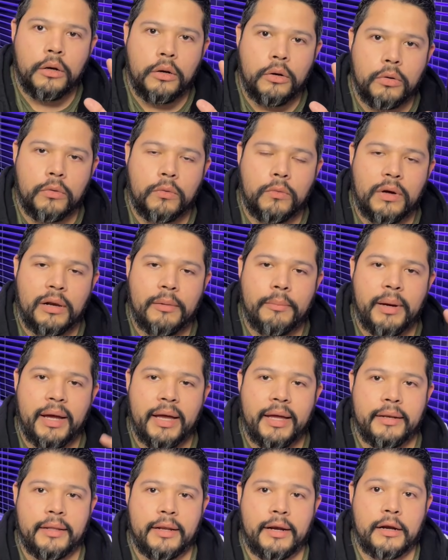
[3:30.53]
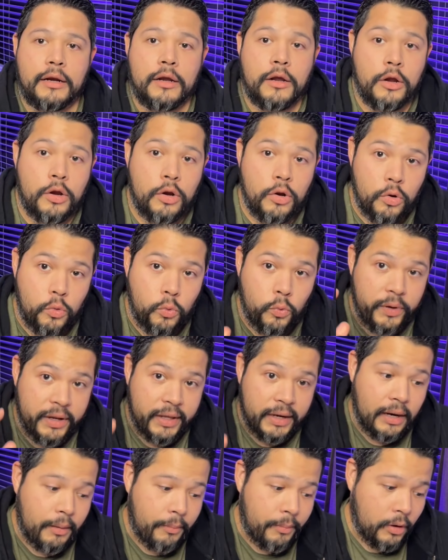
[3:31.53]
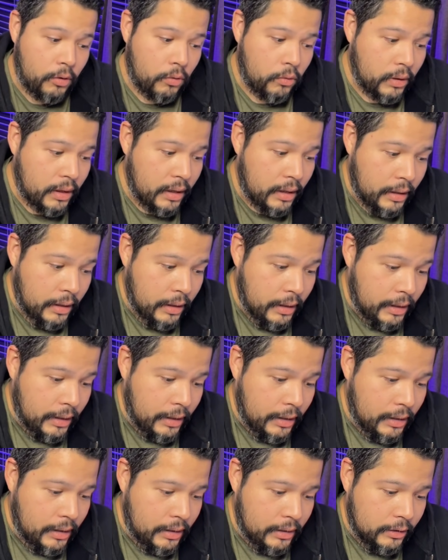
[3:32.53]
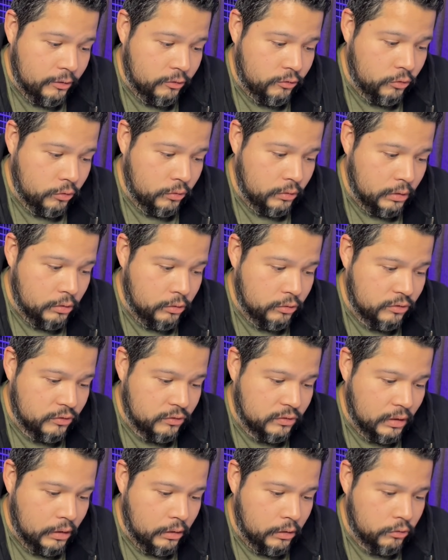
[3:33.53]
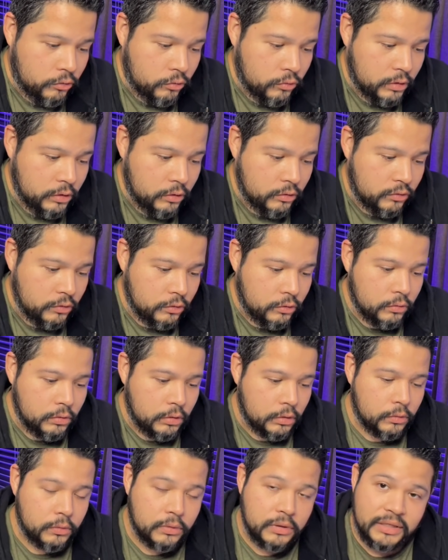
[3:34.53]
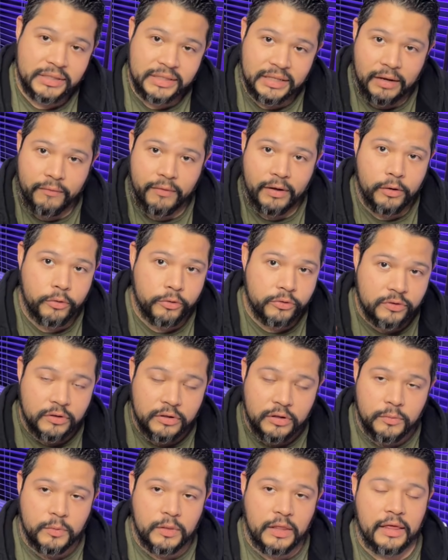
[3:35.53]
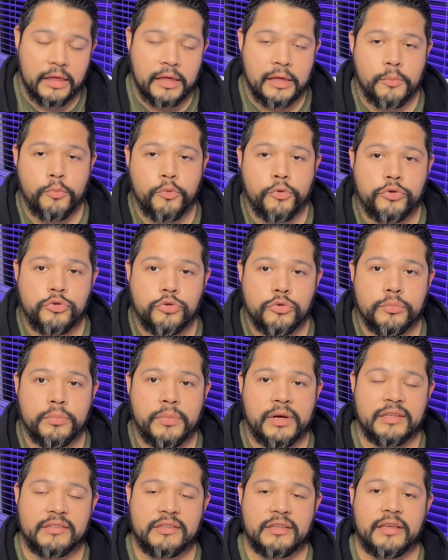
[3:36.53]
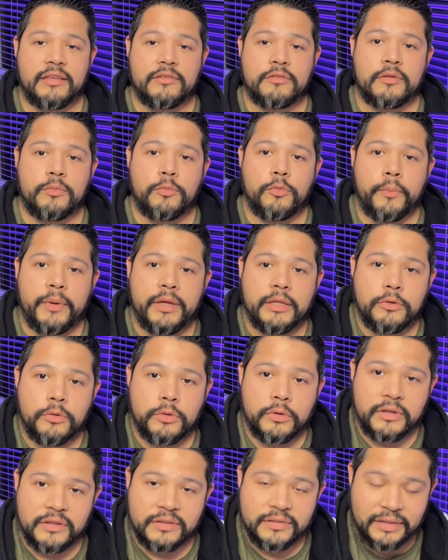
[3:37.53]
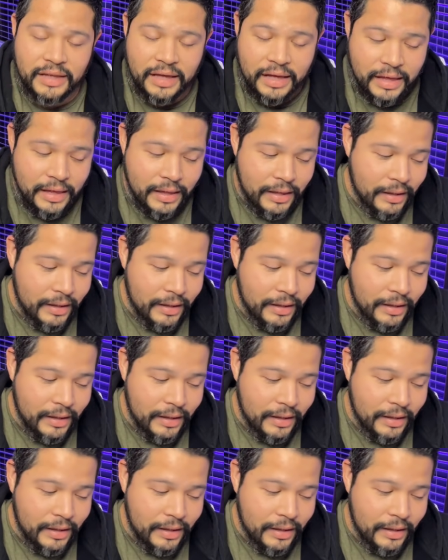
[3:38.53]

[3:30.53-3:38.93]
lo cual va a generar una gran mejora en la nación de los Estados Unidos, sin duda alguna, trabajos y, mucho más en estos momentos que está